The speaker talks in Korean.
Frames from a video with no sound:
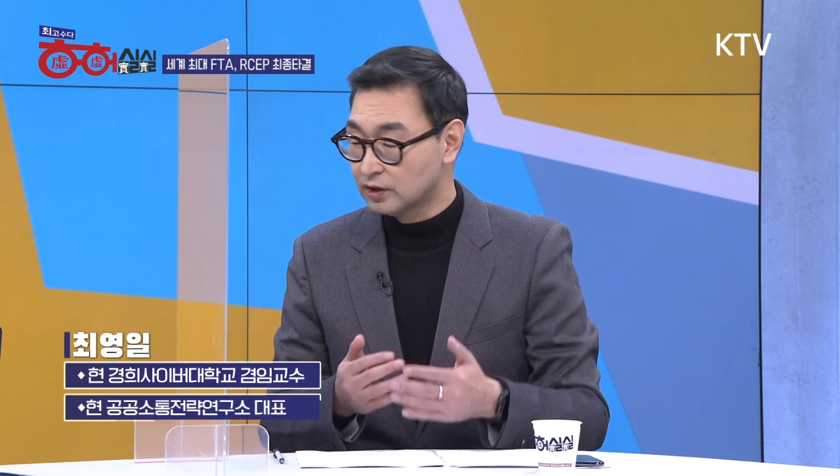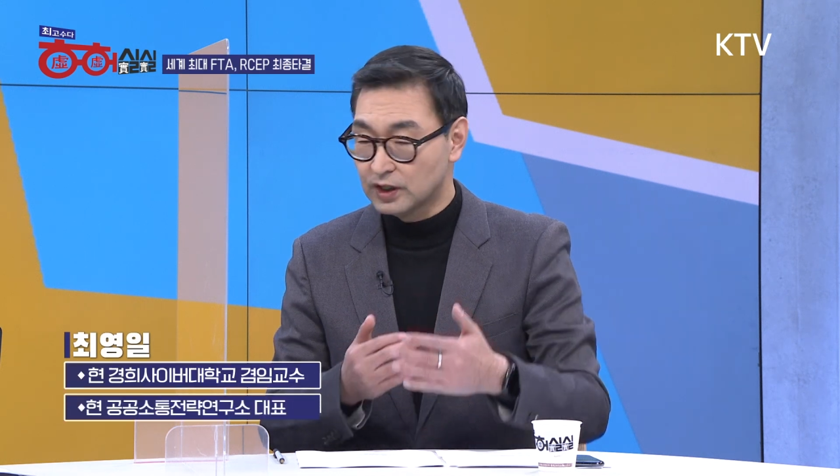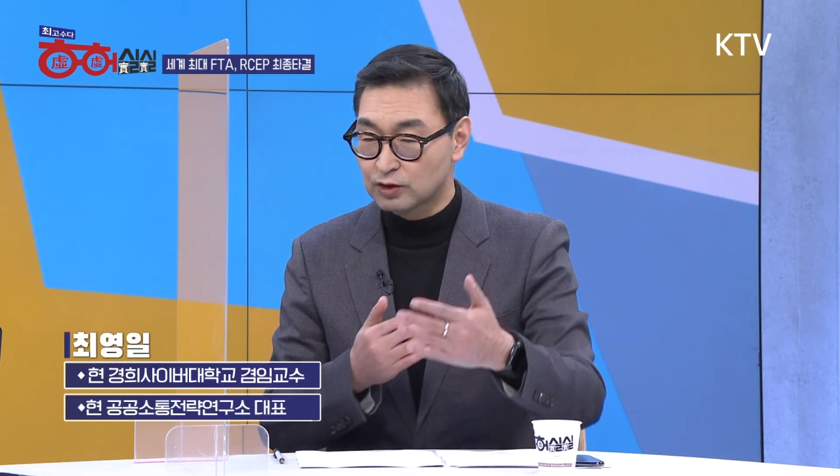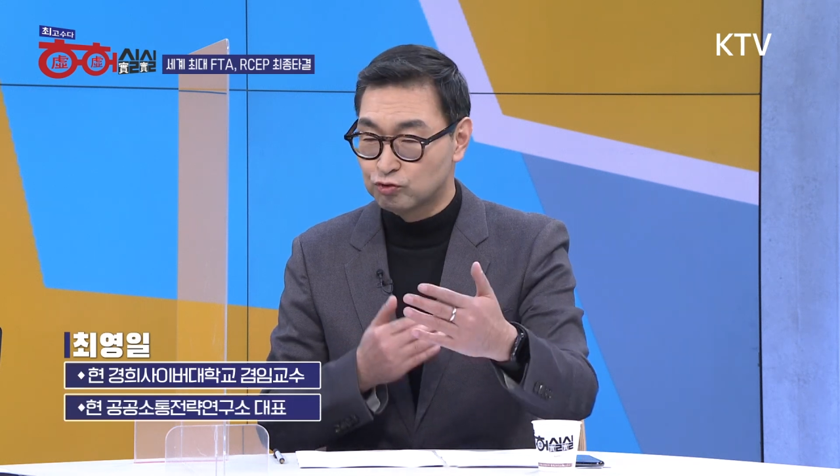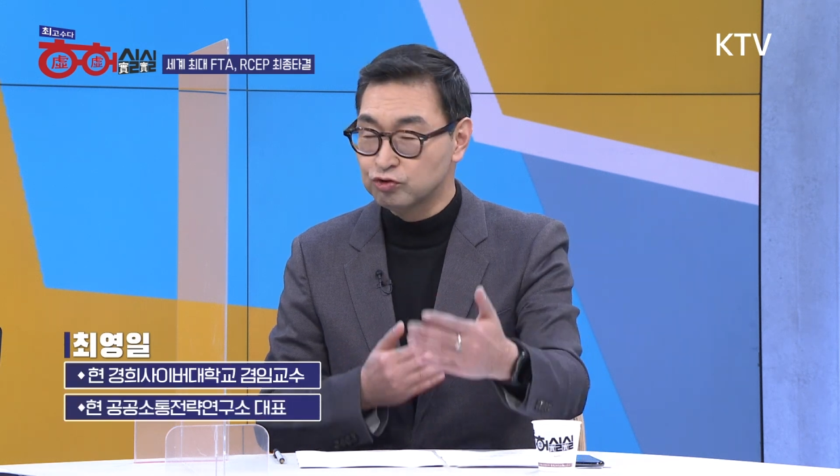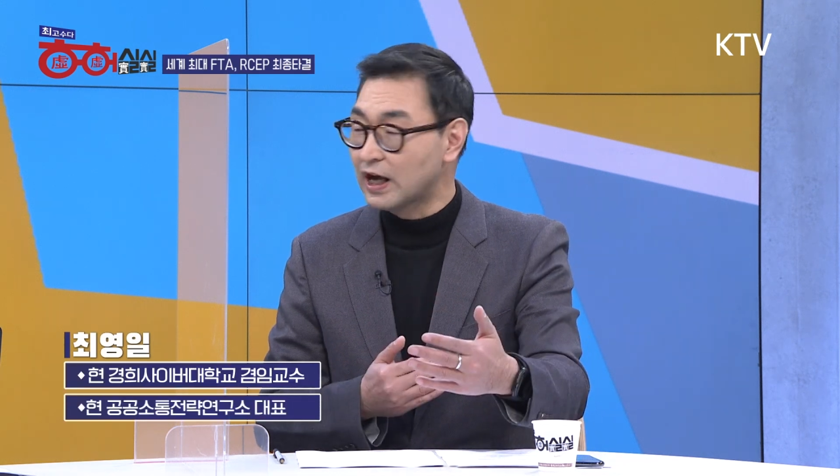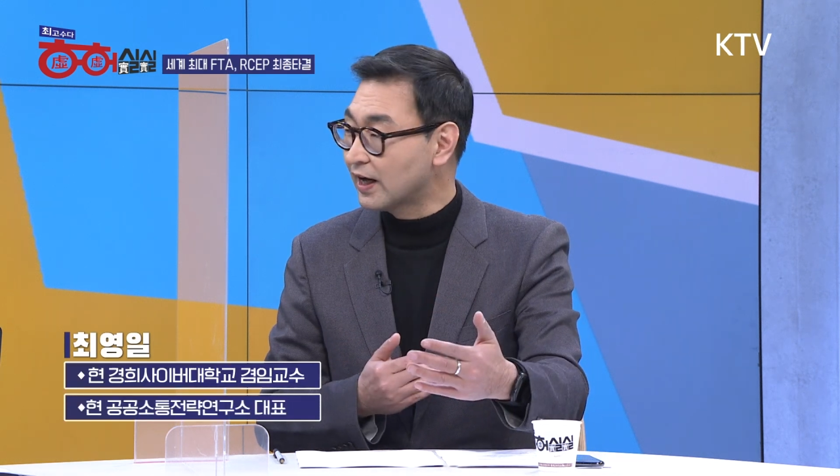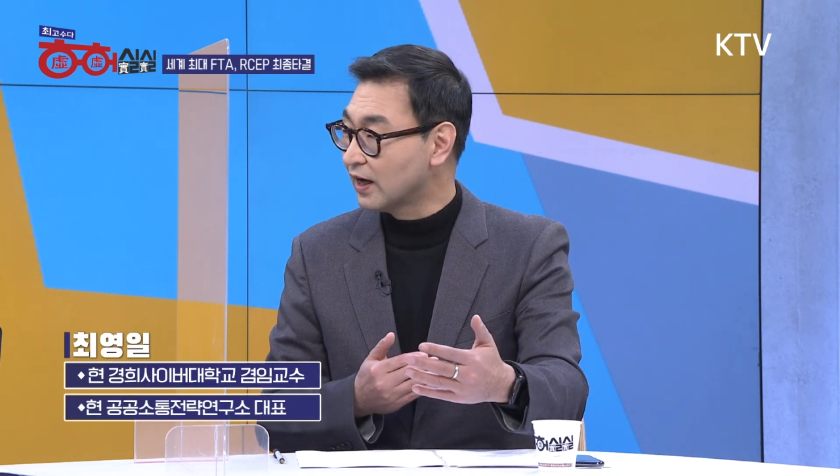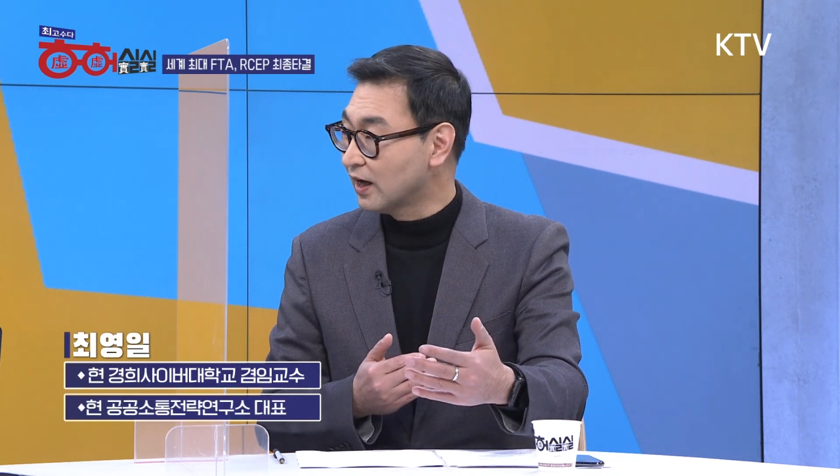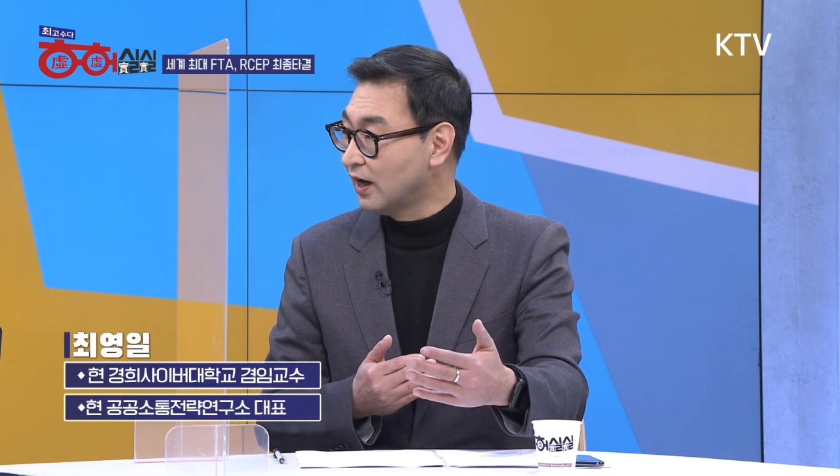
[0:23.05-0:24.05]
그러니까 두
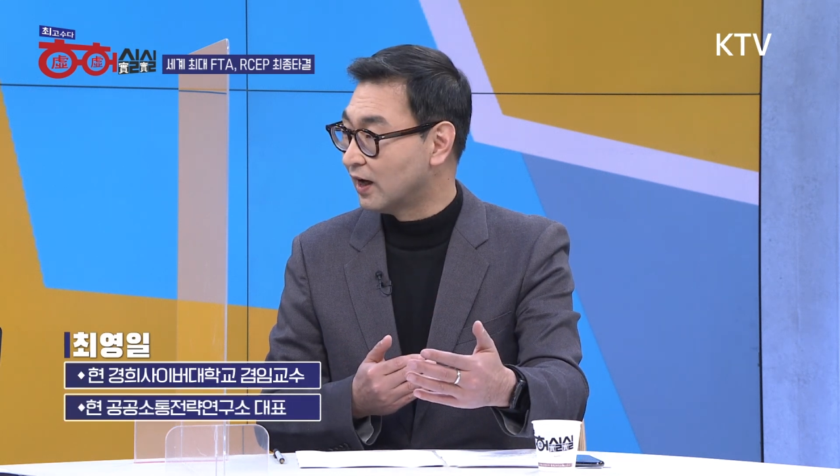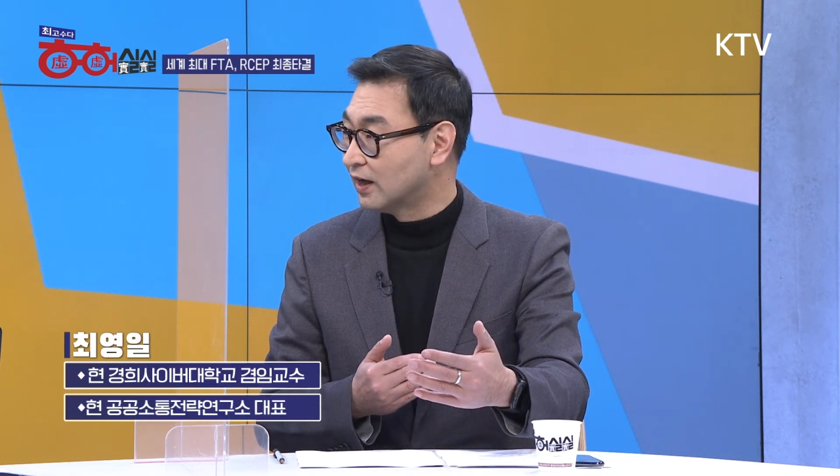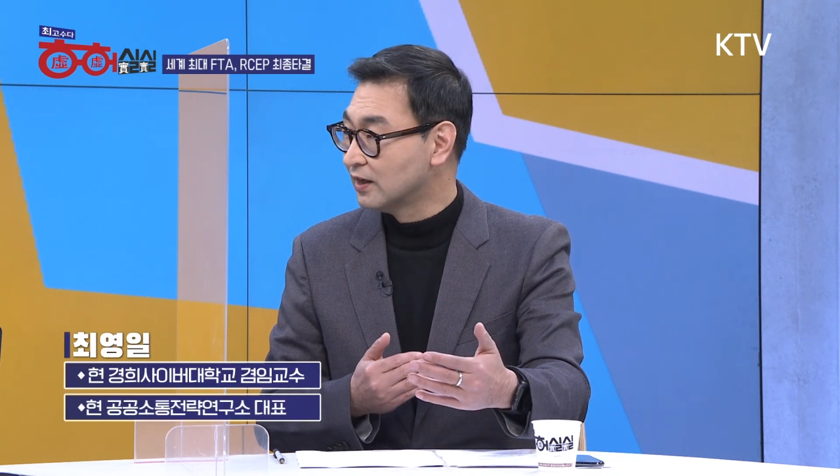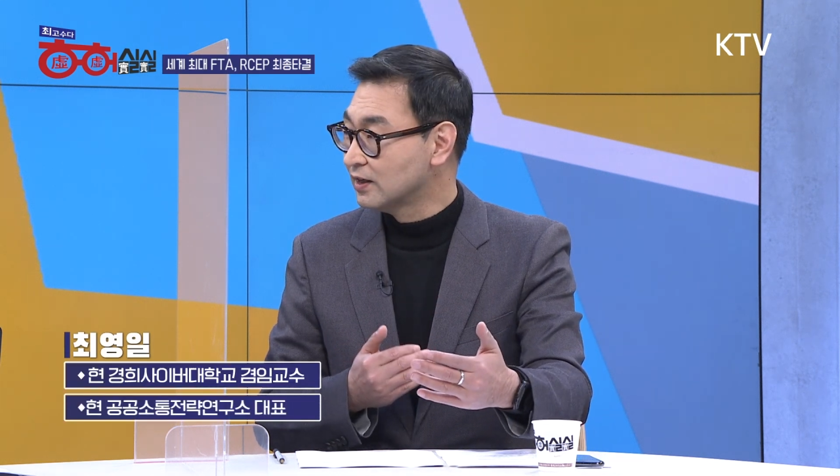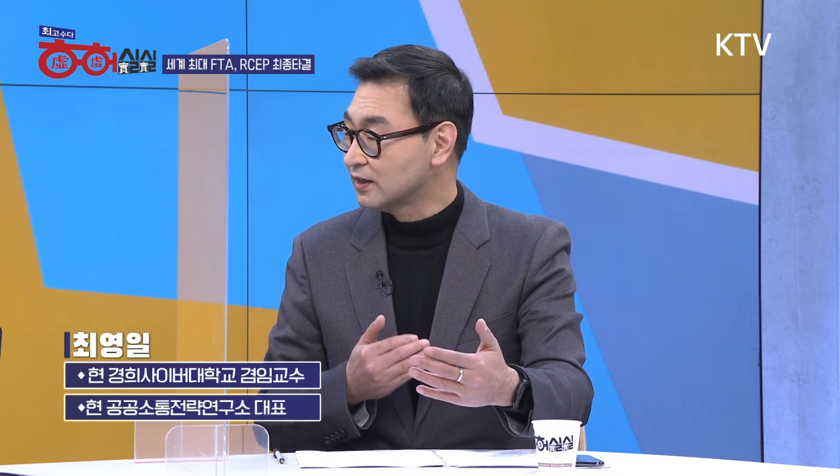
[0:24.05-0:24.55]
나라가